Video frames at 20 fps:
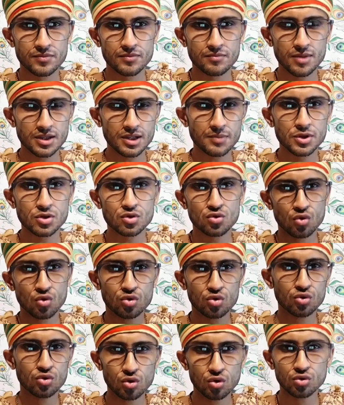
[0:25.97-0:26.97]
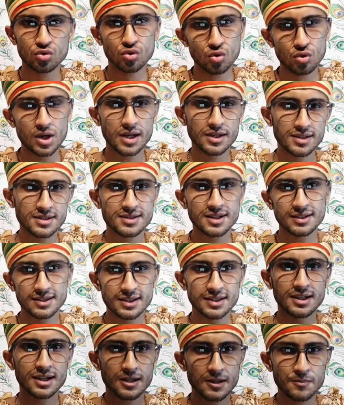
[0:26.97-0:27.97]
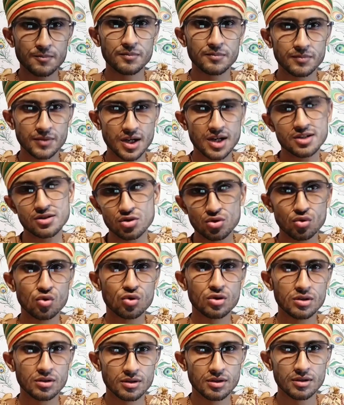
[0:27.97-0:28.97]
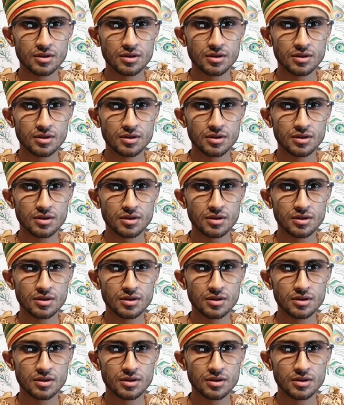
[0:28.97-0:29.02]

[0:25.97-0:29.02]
मतलब कि सुख दुख दुख घनी सर्दी गर्म कष्ट दुख